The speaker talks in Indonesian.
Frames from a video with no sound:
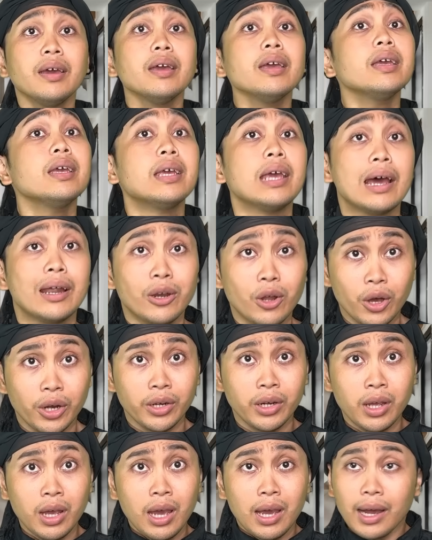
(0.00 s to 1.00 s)
Iya
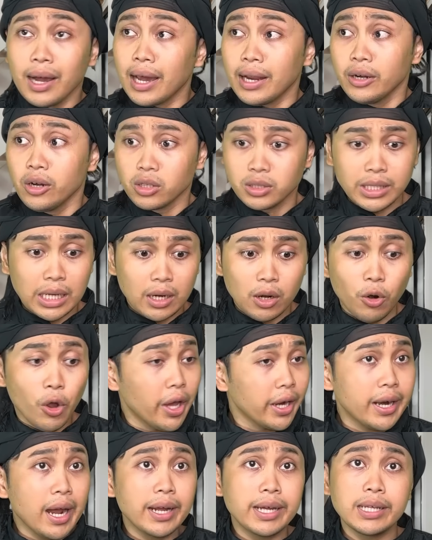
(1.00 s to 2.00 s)
non, kan dokter
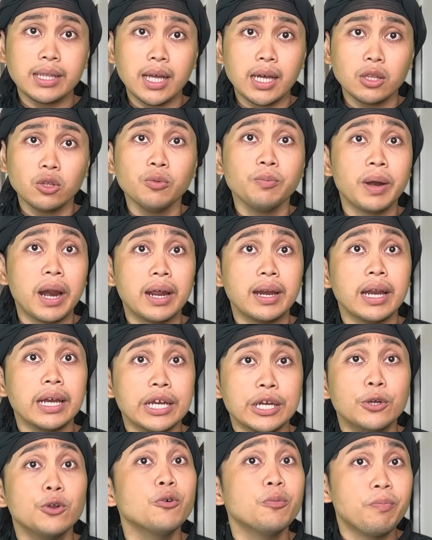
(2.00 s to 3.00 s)
keluarga kita itu berada
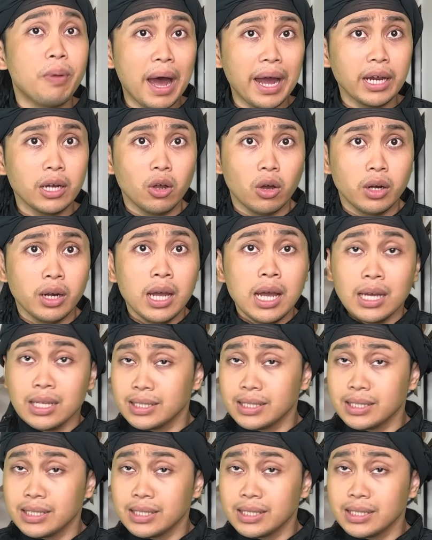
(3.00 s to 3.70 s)
di Dubai non.